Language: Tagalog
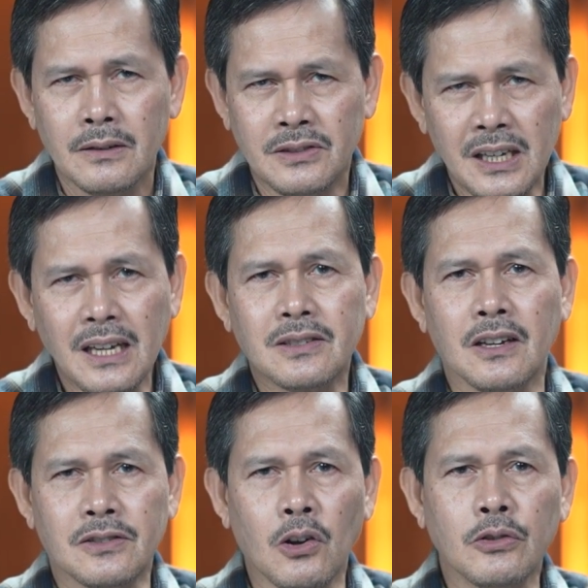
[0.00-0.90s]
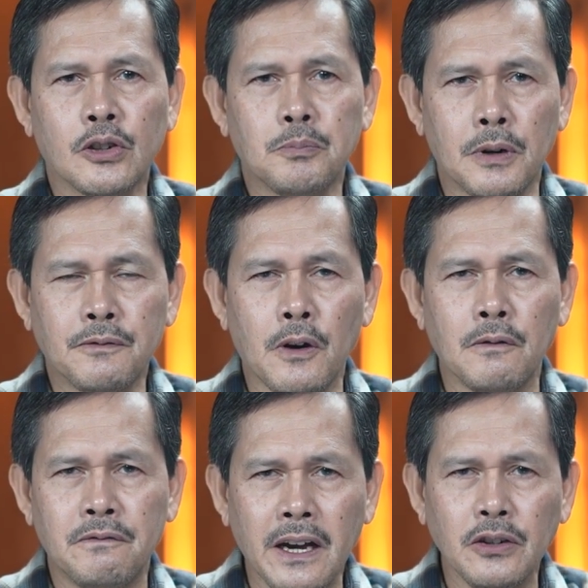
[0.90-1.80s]
Jesus also
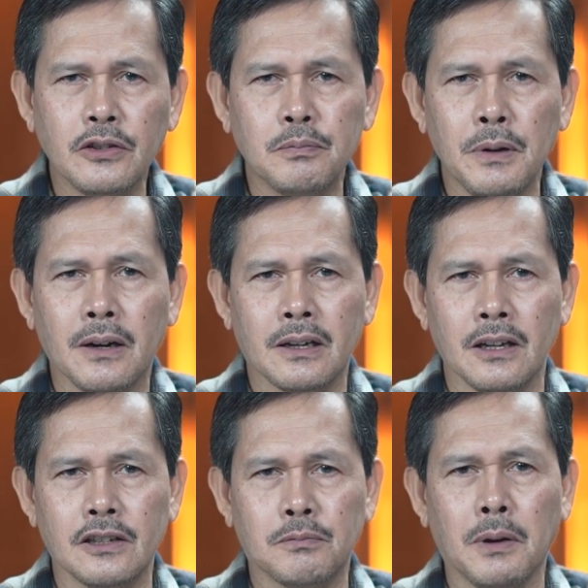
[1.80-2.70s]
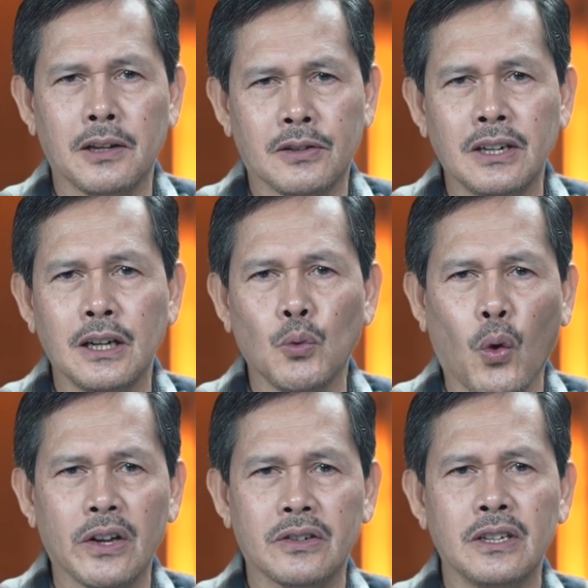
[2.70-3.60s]
performed various miracles by turning
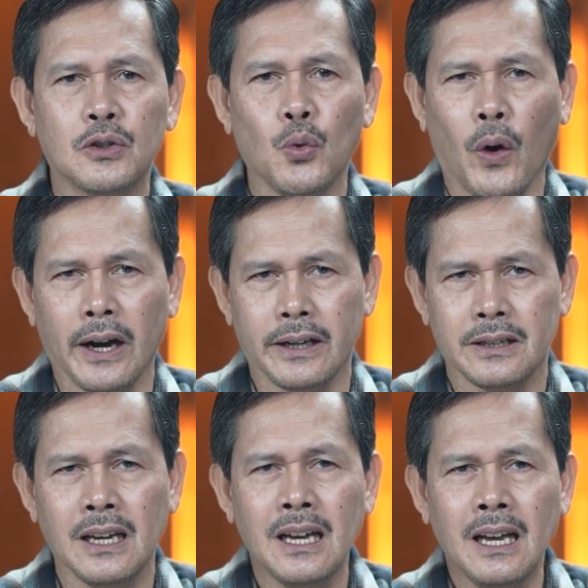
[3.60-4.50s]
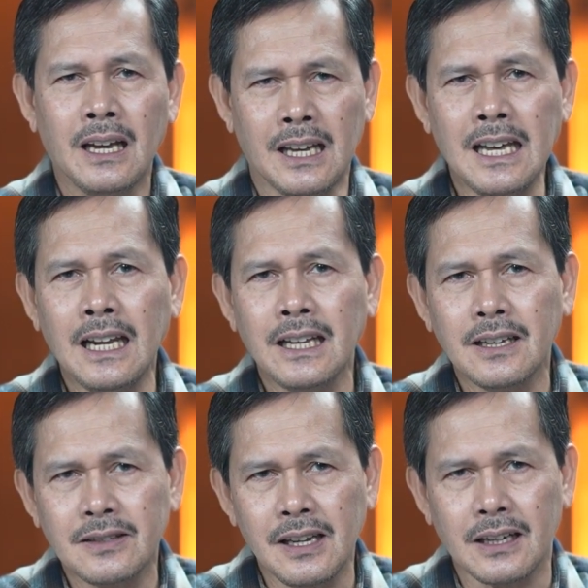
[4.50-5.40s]
water into wine, healing
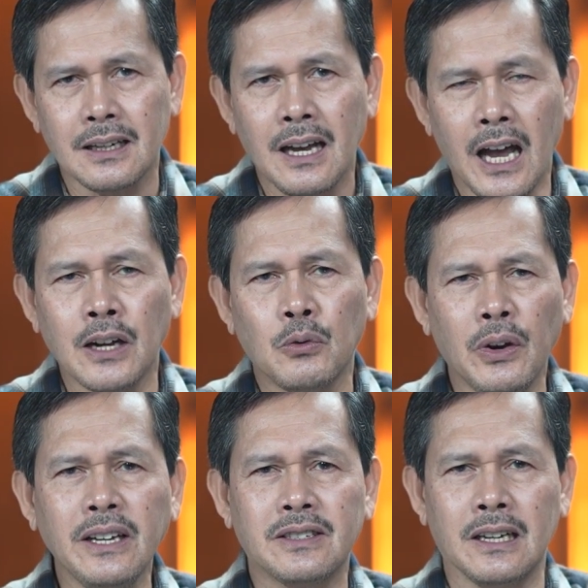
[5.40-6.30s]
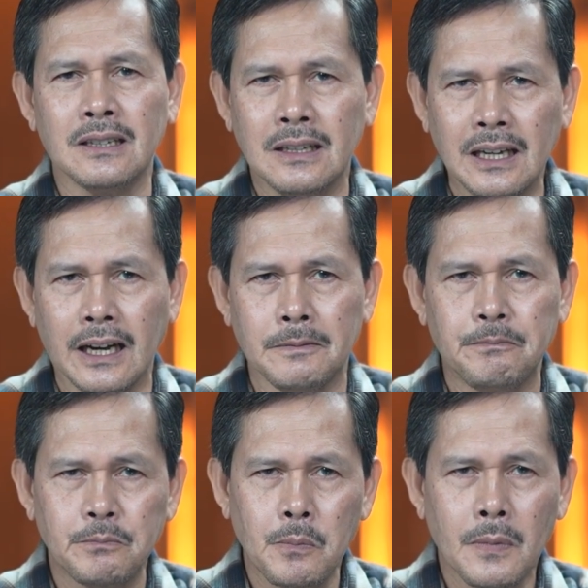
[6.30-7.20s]
the sick, and raising the dead.
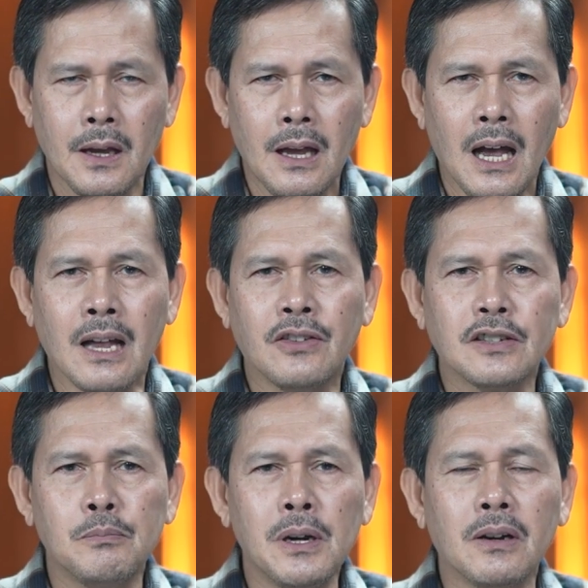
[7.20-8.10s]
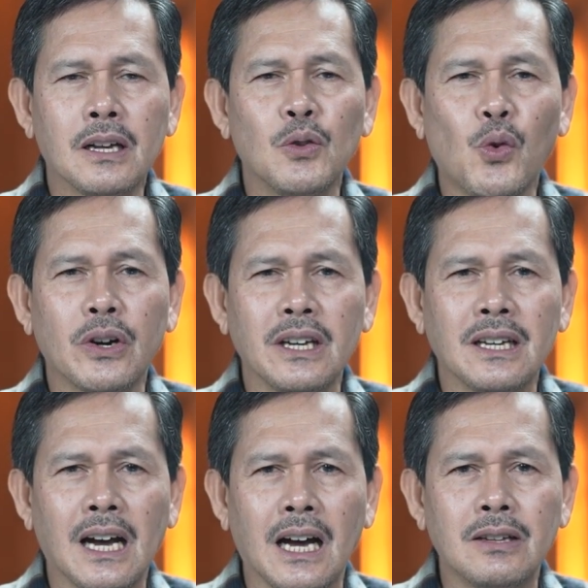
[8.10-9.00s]
And this miracle working
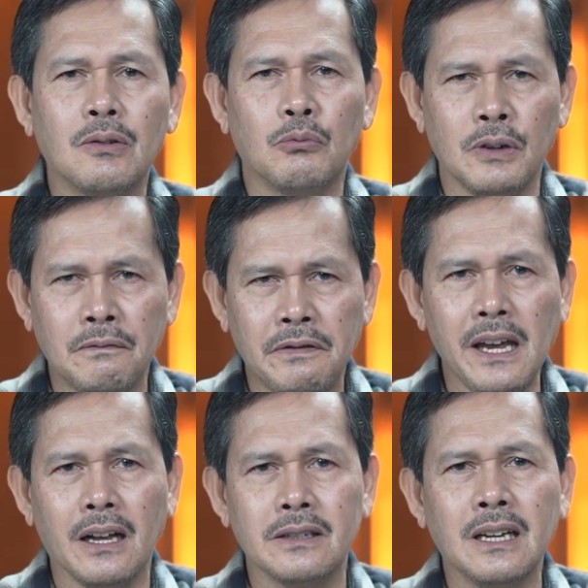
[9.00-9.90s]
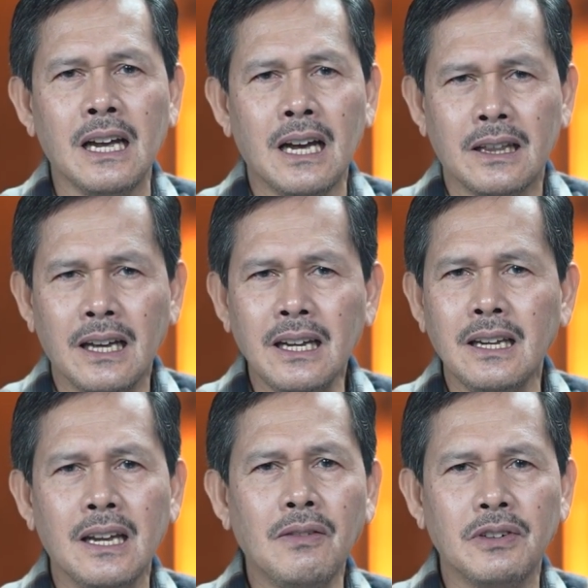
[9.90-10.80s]
God revealed that He
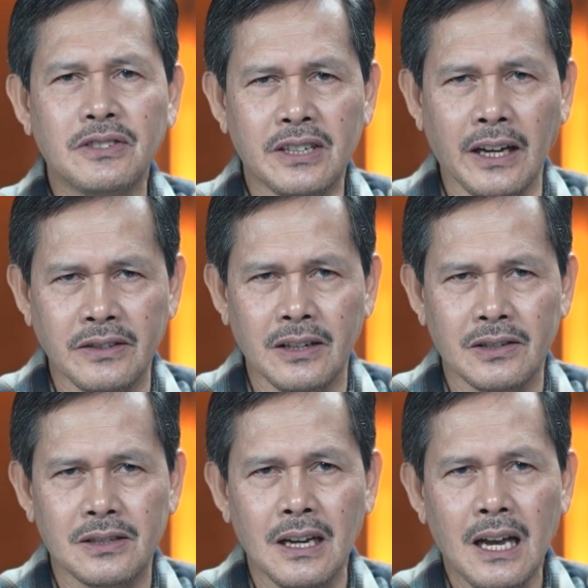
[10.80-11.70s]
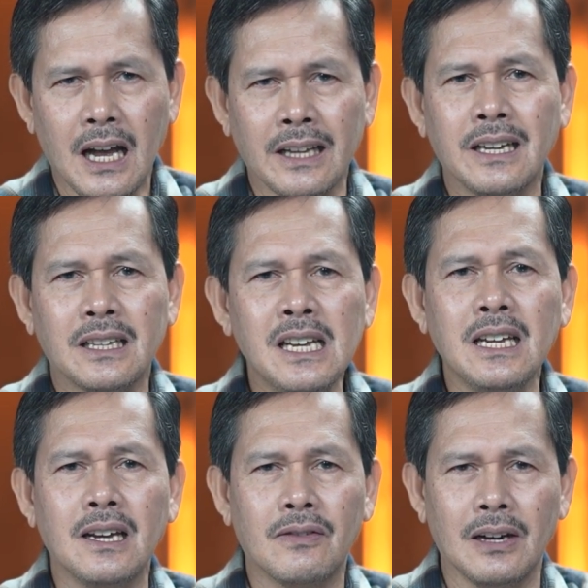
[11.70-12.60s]
never changes and that He
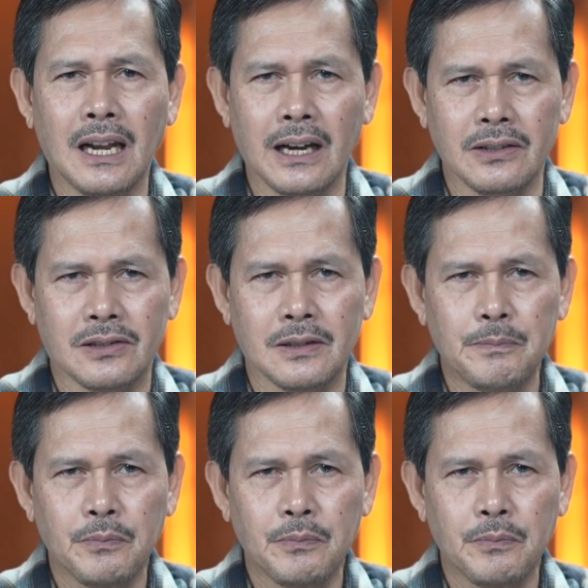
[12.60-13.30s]
never lies.